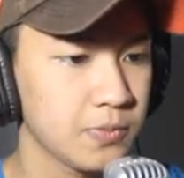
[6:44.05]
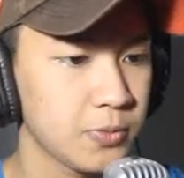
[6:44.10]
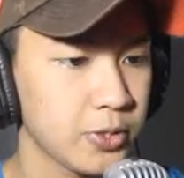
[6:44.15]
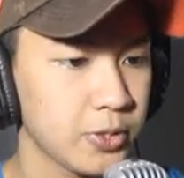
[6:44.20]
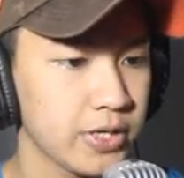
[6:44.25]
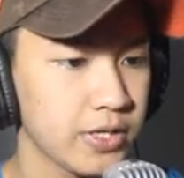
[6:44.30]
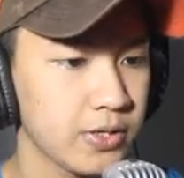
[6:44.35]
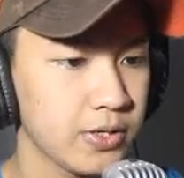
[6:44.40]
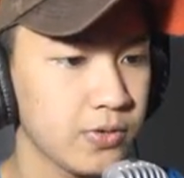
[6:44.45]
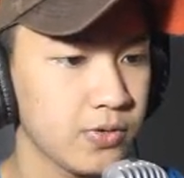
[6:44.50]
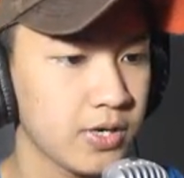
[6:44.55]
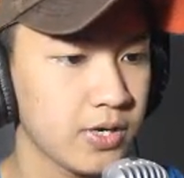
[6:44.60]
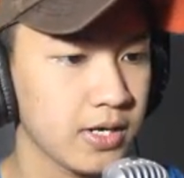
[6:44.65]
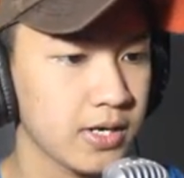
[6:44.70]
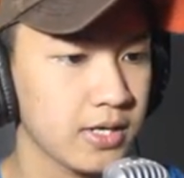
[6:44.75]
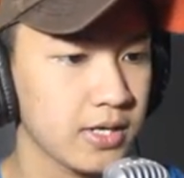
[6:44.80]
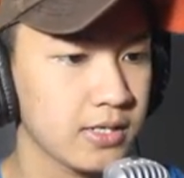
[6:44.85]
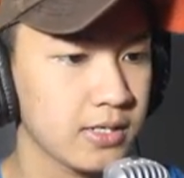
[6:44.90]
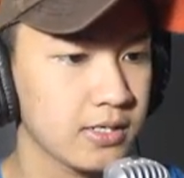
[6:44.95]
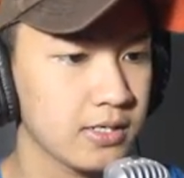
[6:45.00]
Mungkin gue
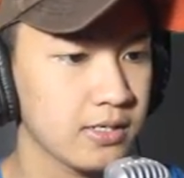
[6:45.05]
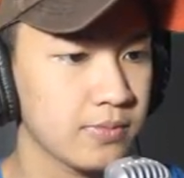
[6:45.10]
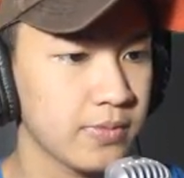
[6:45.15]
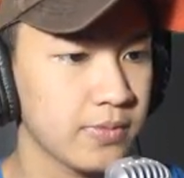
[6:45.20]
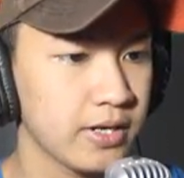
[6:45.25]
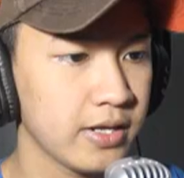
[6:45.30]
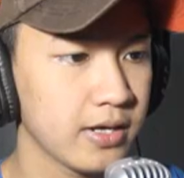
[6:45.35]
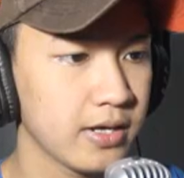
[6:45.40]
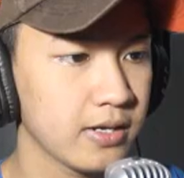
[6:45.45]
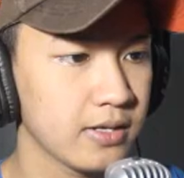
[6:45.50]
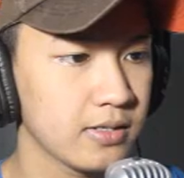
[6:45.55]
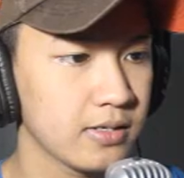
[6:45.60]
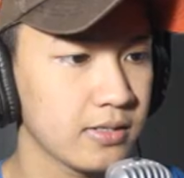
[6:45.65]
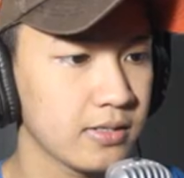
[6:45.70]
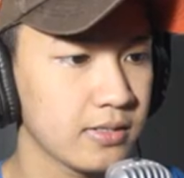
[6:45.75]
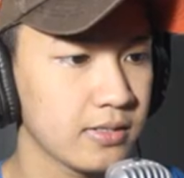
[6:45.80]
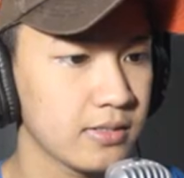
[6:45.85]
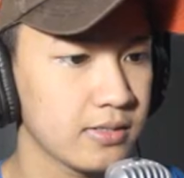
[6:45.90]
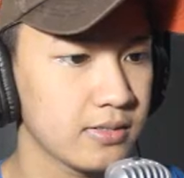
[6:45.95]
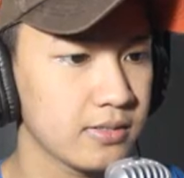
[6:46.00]
akan ke mana ya?
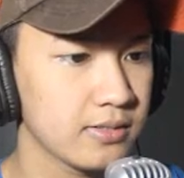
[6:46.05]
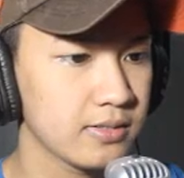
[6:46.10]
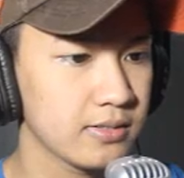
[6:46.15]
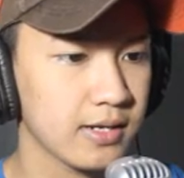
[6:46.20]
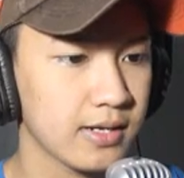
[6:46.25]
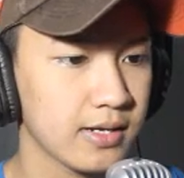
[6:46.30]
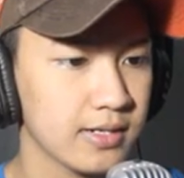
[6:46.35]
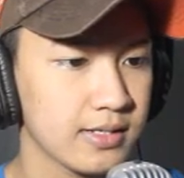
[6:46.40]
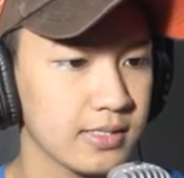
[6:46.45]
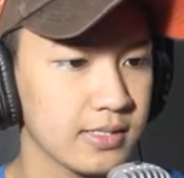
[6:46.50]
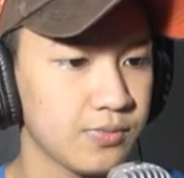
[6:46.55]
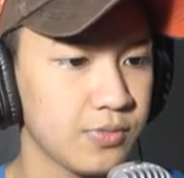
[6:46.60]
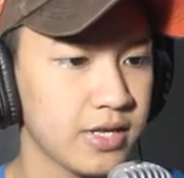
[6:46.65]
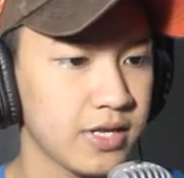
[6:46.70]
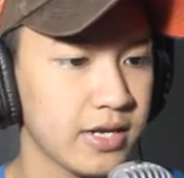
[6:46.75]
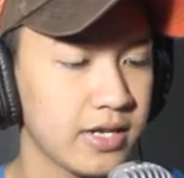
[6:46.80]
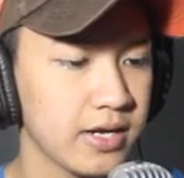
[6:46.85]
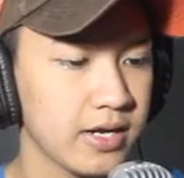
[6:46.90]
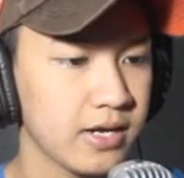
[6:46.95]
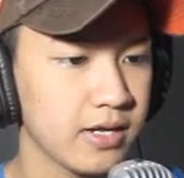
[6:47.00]
Akan ke
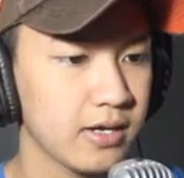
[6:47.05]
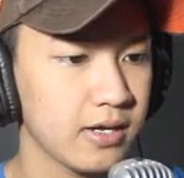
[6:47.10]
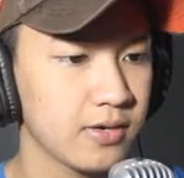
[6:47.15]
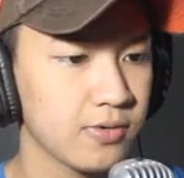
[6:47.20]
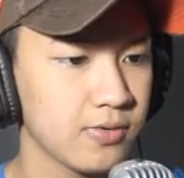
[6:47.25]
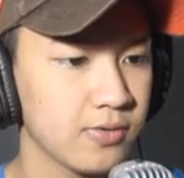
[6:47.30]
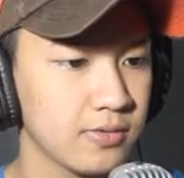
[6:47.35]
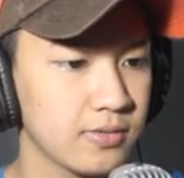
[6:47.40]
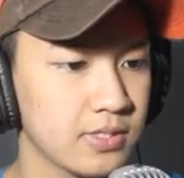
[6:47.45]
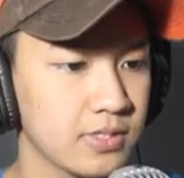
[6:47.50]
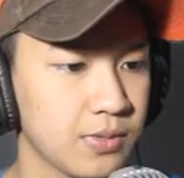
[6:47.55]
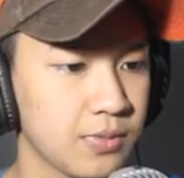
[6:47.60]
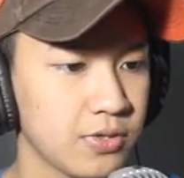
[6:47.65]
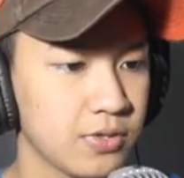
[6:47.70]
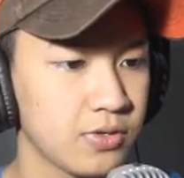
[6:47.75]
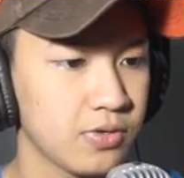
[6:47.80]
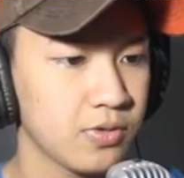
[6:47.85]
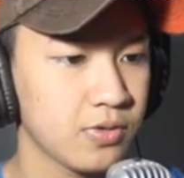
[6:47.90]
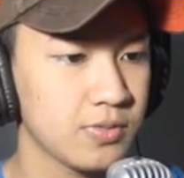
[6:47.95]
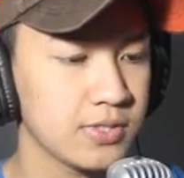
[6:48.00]
sebelah dia deh.
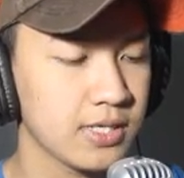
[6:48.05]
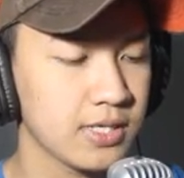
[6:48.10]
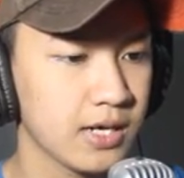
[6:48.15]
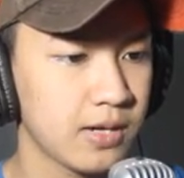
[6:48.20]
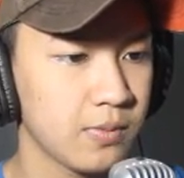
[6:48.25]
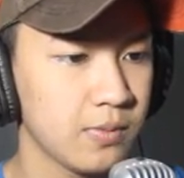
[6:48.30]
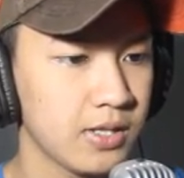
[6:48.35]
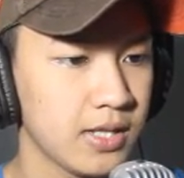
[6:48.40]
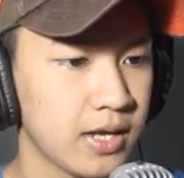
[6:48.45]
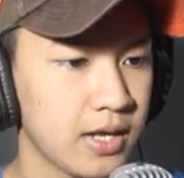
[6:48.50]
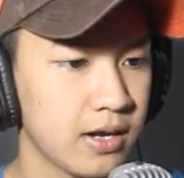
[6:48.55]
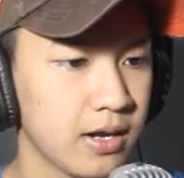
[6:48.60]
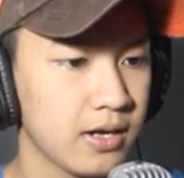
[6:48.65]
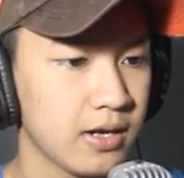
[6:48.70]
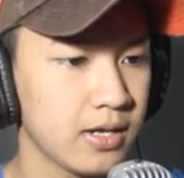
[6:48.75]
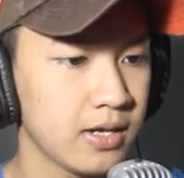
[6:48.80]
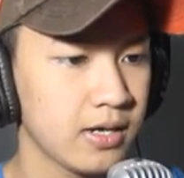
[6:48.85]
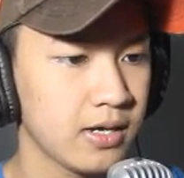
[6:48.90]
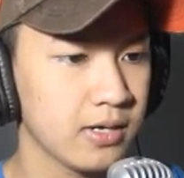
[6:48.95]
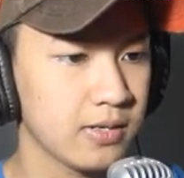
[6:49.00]
Siapa tahu gue bisa ngambil area
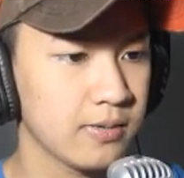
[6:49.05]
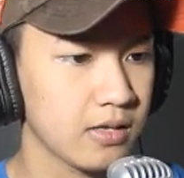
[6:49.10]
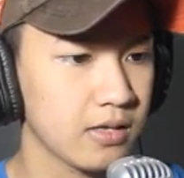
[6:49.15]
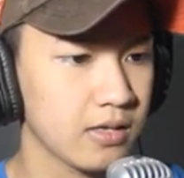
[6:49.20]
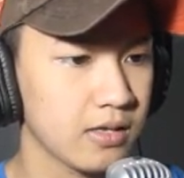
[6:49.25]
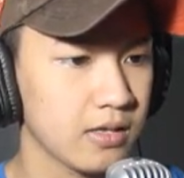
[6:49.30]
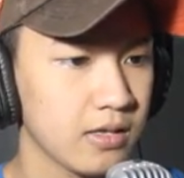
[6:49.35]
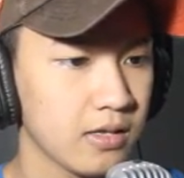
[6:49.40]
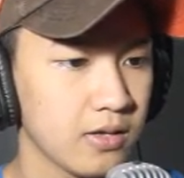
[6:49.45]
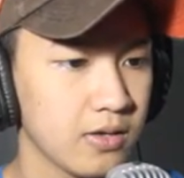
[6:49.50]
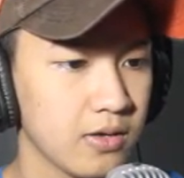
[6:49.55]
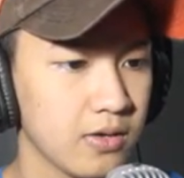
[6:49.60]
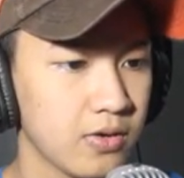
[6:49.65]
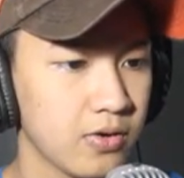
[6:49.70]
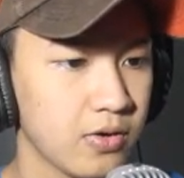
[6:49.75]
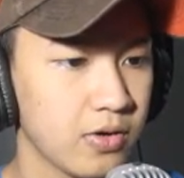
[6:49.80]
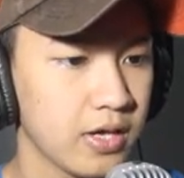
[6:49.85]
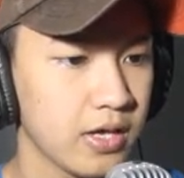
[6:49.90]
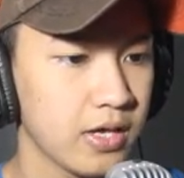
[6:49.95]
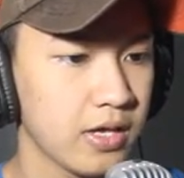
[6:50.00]
dia.
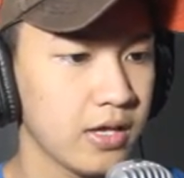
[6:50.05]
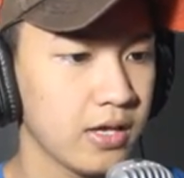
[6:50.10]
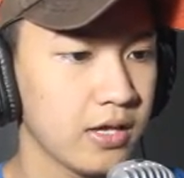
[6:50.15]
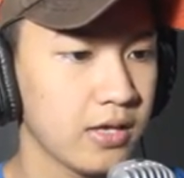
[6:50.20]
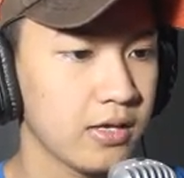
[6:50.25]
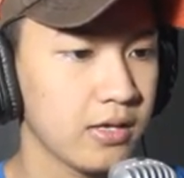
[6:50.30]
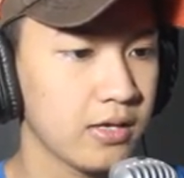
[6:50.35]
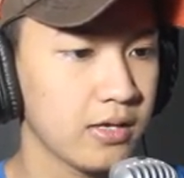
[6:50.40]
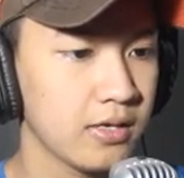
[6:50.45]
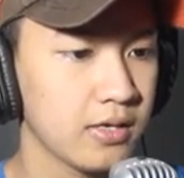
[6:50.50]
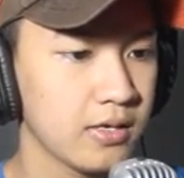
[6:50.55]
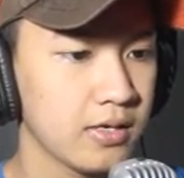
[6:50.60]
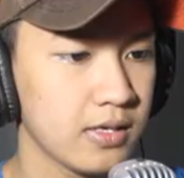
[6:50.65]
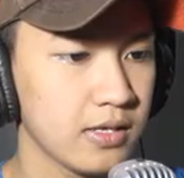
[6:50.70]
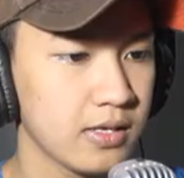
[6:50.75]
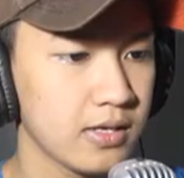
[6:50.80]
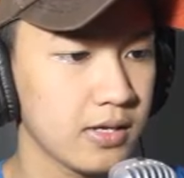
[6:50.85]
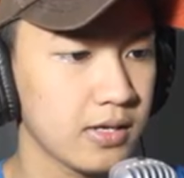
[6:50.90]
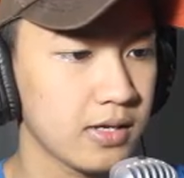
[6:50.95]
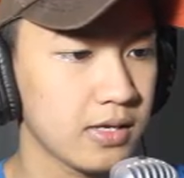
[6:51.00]
Oke. Okay.
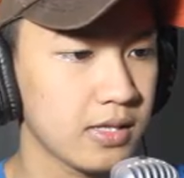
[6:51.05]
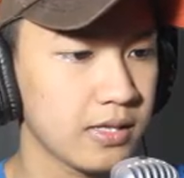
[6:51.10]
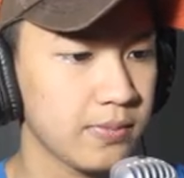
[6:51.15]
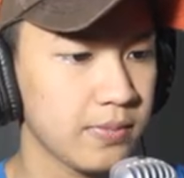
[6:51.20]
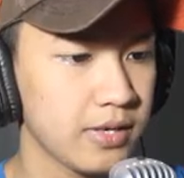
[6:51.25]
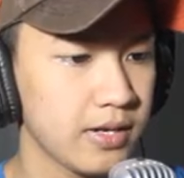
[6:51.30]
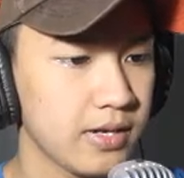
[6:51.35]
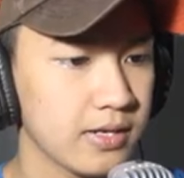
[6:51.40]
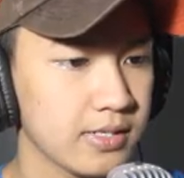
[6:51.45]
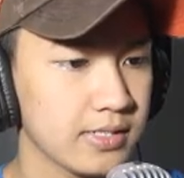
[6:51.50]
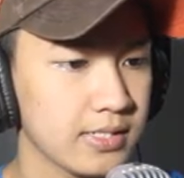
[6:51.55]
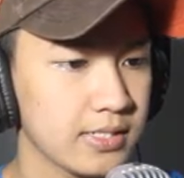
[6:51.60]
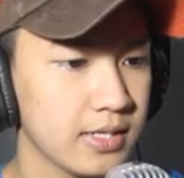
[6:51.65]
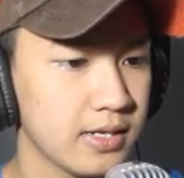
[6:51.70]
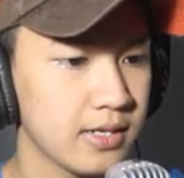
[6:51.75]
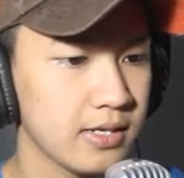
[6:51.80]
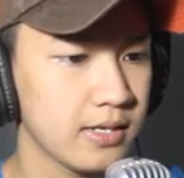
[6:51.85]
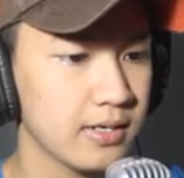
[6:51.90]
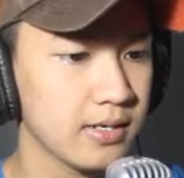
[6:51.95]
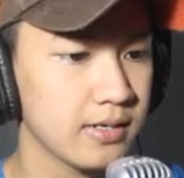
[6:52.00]
Kita pindah ke
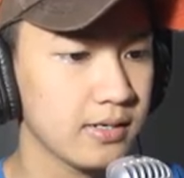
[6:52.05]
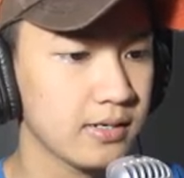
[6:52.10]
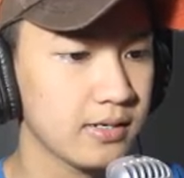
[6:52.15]
sini.